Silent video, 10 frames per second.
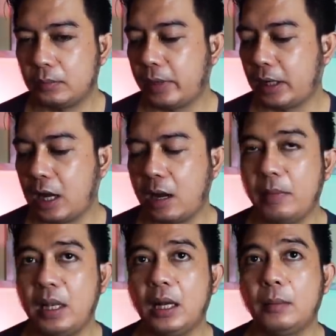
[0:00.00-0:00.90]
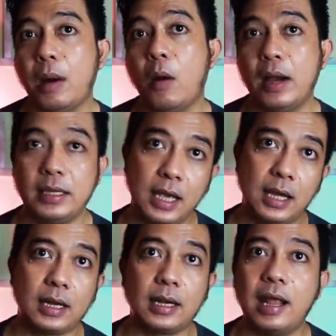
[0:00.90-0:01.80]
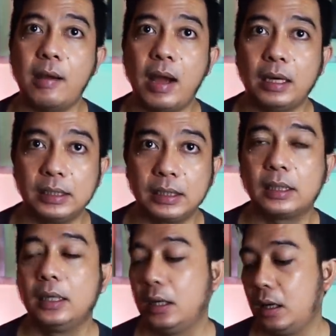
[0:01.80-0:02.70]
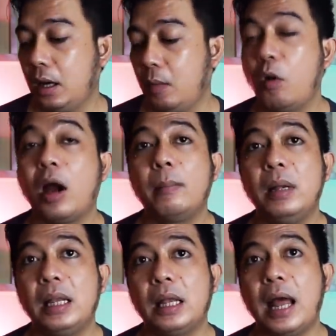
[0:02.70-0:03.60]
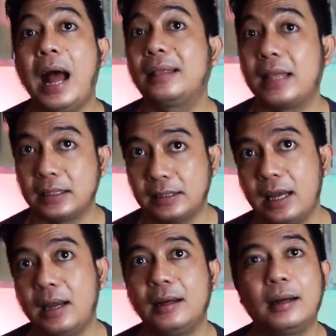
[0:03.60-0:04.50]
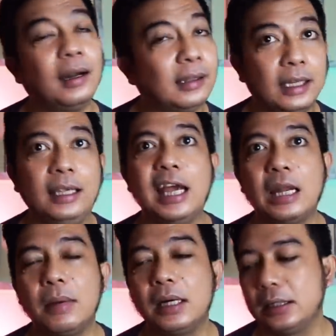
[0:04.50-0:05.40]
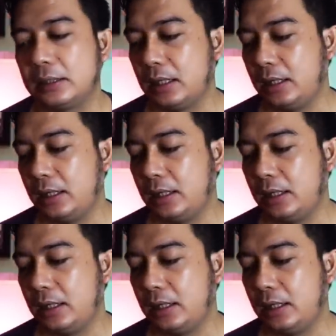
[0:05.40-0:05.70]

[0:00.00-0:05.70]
mereka ngambil yang bawahnya rendah banget, mau ngambil nada atasnya ketinggian banget.